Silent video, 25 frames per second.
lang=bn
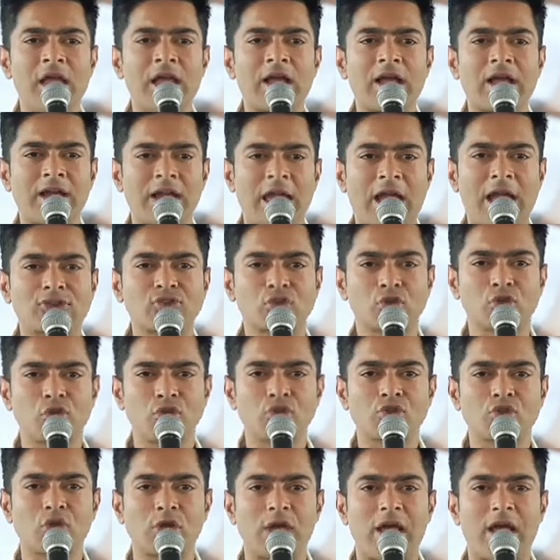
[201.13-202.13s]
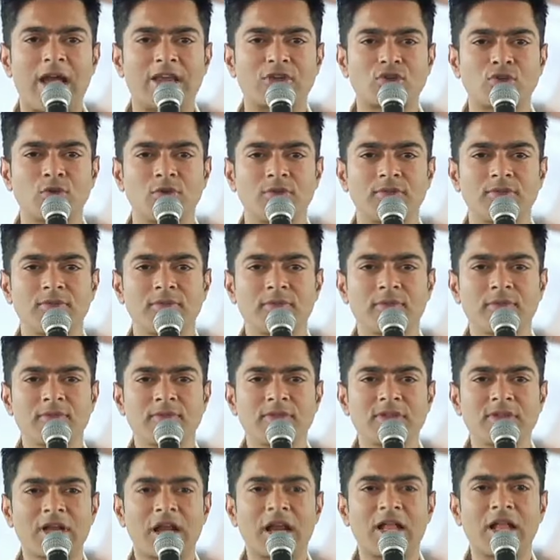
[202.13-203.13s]
এখানে একশো জন চলে আসুন
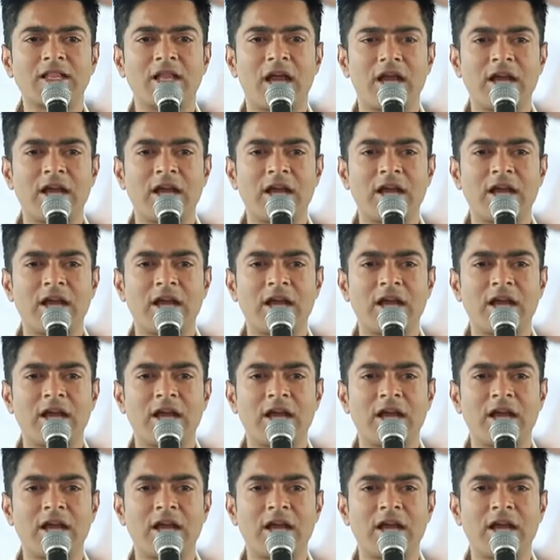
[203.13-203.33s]
যারা